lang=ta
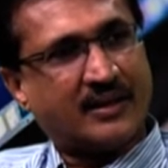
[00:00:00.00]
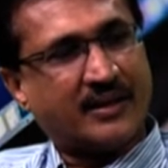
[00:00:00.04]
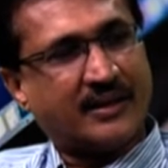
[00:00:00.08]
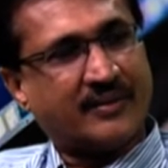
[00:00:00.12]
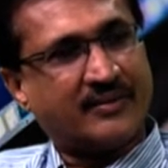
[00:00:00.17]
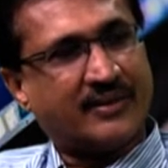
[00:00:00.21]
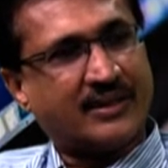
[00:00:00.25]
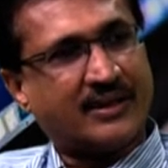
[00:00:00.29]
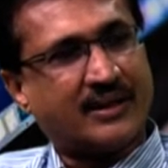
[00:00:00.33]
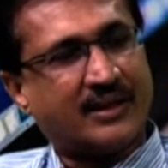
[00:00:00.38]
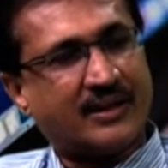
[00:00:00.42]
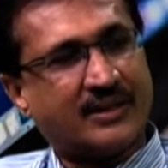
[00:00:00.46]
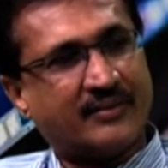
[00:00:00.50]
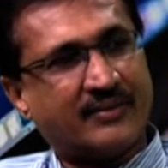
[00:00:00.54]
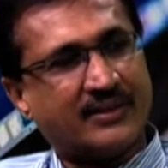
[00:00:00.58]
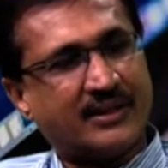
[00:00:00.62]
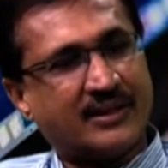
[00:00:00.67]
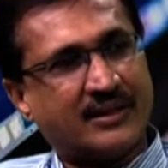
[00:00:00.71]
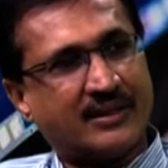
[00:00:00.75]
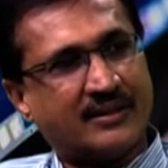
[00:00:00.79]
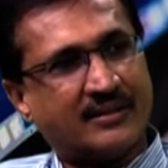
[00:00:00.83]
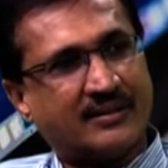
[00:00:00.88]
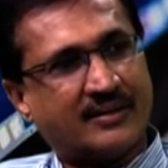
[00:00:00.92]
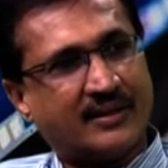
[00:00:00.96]
நிறுவனங்கள்
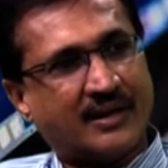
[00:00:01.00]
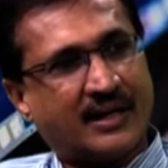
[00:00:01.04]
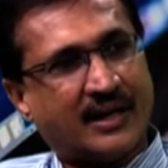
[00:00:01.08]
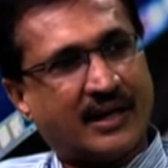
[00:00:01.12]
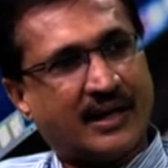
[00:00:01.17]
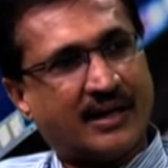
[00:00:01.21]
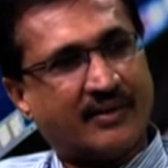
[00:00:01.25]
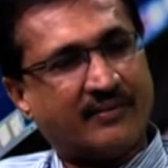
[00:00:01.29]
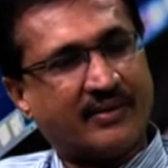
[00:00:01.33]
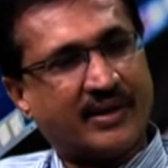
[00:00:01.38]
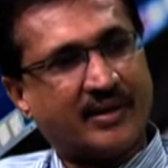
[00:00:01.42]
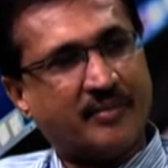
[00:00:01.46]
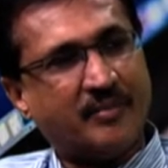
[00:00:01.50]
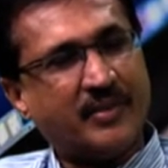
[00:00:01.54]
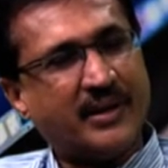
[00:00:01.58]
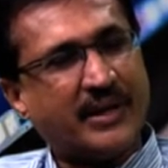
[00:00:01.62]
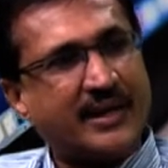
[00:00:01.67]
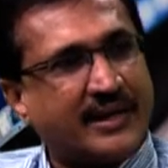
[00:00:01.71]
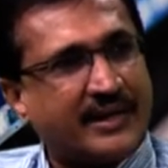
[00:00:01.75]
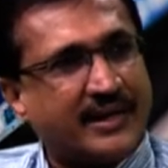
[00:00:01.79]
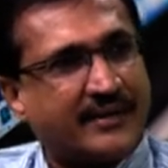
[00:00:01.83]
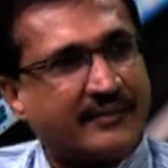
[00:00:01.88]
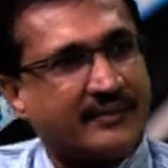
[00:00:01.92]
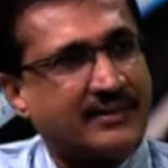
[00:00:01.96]
வந்து அவங்க
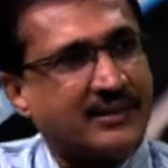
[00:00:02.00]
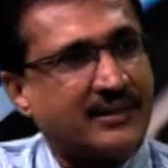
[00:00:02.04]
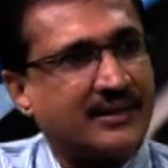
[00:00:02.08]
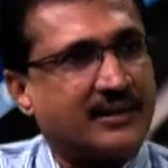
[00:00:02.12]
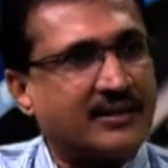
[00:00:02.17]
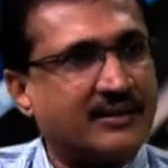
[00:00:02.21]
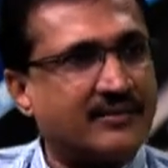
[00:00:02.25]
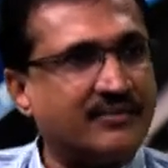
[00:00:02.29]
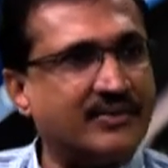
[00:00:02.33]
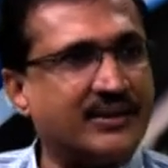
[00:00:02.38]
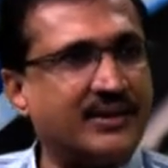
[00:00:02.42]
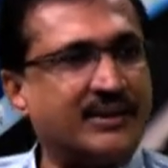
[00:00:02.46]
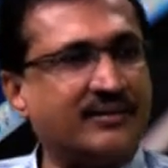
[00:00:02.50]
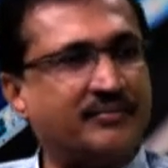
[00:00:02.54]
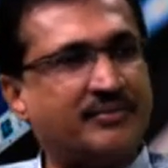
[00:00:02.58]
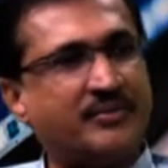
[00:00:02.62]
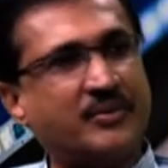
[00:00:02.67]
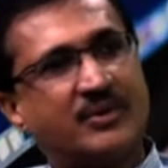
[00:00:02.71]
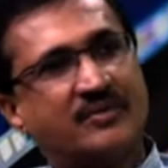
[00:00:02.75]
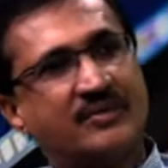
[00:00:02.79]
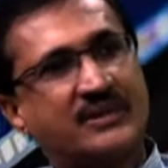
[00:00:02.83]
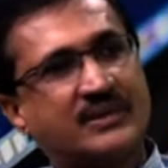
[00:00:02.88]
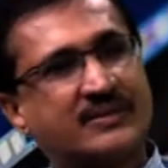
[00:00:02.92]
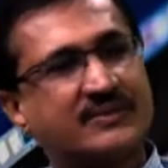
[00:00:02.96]
இம்மீடியட்டாக வந்து விதின்
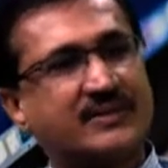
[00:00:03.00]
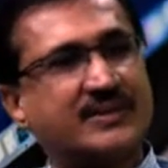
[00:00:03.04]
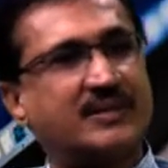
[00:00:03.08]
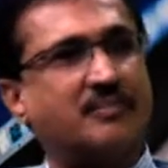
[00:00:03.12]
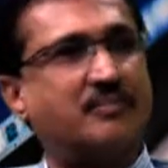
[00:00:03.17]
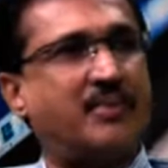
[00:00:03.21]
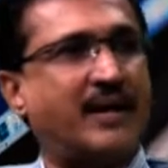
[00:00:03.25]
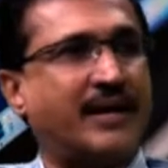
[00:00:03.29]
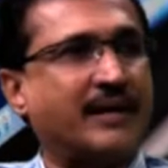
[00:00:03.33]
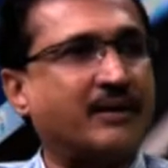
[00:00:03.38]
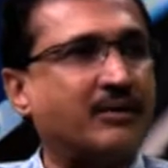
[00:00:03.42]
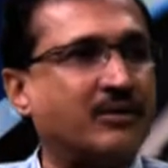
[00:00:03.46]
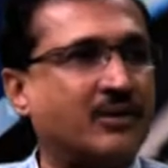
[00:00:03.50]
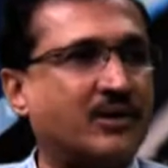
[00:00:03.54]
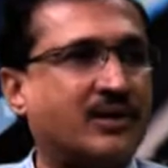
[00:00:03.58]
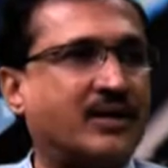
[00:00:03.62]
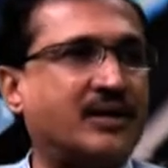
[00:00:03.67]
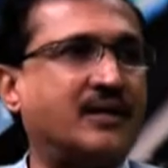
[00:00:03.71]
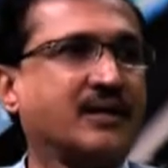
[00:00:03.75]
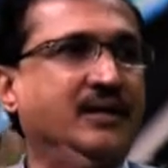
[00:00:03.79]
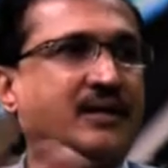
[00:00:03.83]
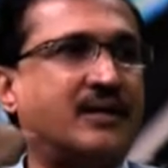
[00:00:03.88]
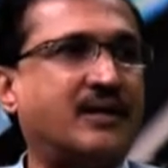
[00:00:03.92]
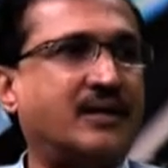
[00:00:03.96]
ஃபியூ ஹவர்ஸ் வந்து பெங்களூருக்கு